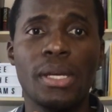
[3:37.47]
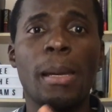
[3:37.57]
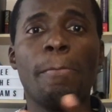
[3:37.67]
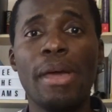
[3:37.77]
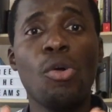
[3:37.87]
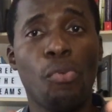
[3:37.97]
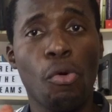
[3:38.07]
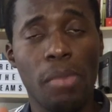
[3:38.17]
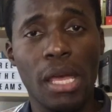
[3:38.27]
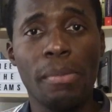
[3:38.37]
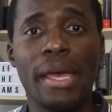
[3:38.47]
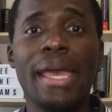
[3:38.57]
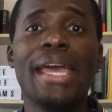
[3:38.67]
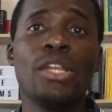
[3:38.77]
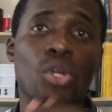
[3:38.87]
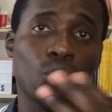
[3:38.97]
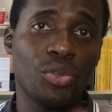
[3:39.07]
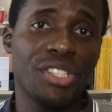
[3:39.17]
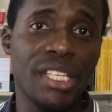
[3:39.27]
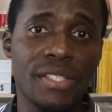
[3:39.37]
Mais le problème est notre
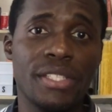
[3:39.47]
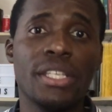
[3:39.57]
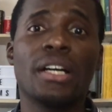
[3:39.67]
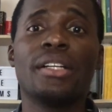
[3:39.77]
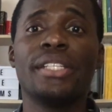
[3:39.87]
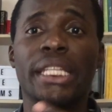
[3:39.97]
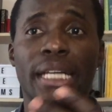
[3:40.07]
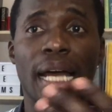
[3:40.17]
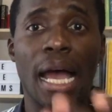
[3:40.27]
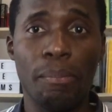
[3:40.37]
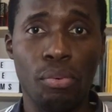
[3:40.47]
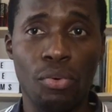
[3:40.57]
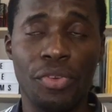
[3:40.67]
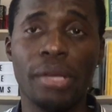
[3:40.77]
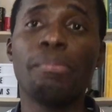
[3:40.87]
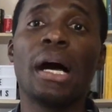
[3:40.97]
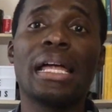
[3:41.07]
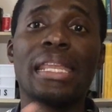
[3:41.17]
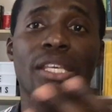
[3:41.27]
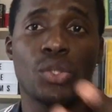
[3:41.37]
désir d'être approuvé par
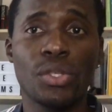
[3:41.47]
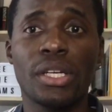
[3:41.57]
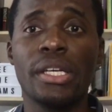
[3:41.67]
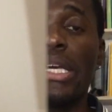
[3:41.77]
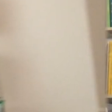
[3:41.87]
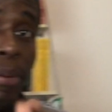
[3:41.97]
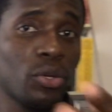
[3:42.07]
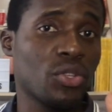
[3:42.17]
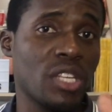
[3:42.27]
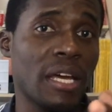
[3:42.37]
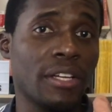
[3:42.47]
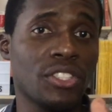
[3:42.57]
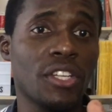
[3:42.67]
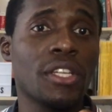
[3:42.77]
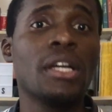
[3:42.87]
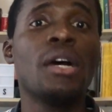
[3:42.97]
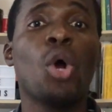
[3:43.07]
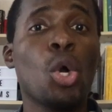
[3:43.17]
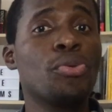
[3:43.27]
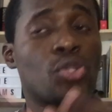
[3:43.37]
les autres et la peur que cela engendre
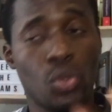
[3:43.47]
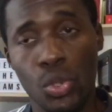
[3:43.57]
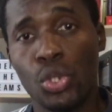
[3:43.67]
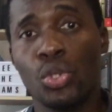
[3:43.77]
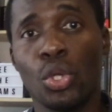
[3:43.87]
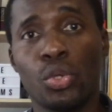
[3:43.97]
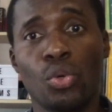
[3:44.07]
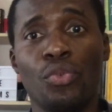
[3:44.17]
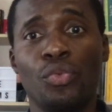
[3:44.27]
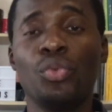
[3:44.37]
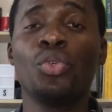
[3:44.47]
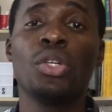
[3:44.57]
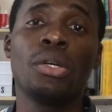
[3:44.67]
obstrue notre vue